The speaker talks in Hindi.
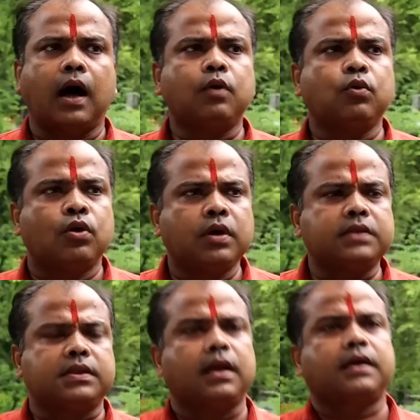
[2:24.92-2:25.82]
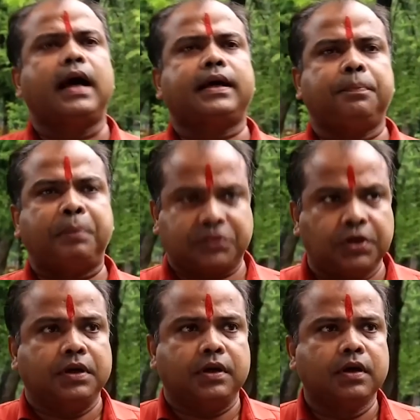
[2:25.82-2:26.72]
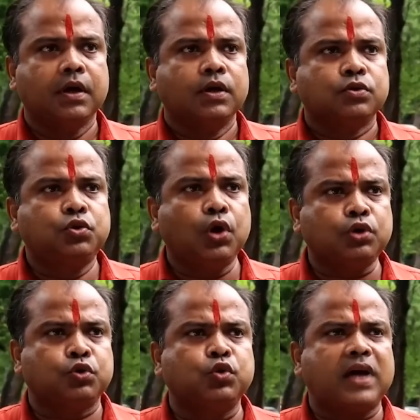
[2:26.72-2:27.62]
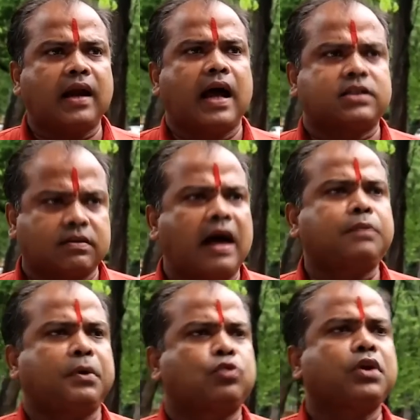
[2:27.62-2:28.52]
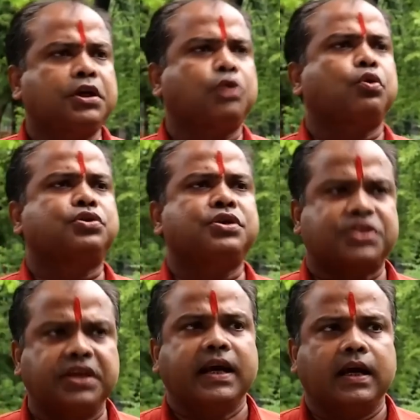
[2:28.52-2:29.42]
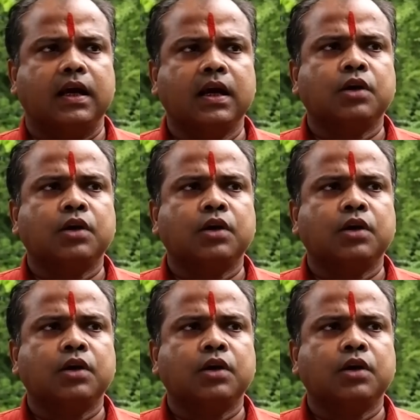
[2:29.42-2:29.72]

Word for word: और उन्होंने तिरंगा के प्रति जो झूठा राष्ट्रवाद परोसने की कोशिश की है